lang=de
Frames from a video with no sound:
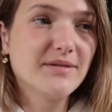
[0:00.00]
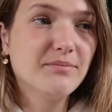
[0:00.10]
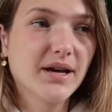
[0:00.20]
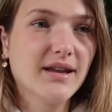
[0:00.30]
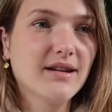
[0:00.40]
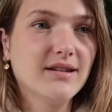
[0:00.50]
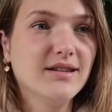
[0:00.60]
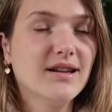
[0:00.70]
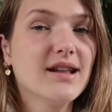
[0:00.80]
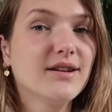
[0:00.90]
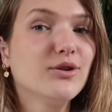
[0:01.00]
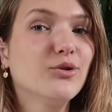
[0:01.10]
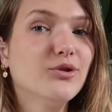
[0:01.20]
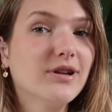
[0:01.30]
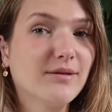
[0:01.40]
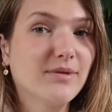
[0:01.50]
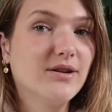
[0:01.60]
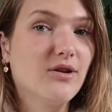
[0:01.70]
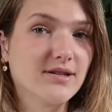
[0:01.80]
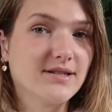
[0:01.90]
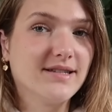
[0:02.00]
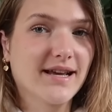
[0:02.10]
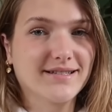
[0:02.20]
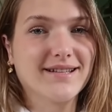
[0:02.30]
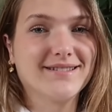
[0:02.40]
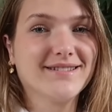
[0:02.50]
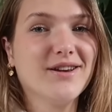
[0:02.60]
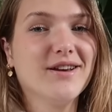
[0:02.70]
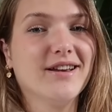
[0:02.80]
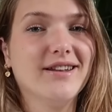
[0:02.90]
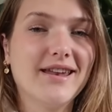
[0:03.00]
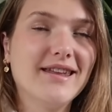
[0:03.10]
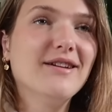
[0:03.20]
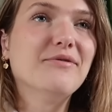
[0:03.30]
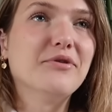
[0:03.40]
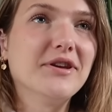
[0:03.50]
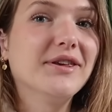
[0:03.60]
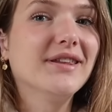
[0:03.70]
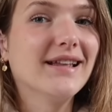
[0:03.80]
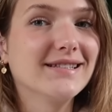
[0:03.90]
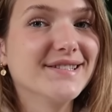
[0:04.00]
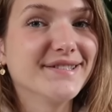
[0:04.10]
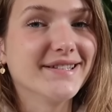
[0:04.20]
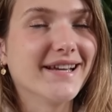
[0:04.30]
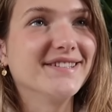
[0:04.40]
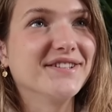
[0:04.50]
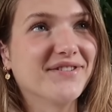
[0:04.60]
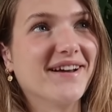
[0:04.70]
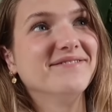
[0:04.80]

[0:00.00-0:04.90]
in Breda in den Niederlanden und einmal in Austin, Texas, in der Nähe, wo ich letztens in Texas war.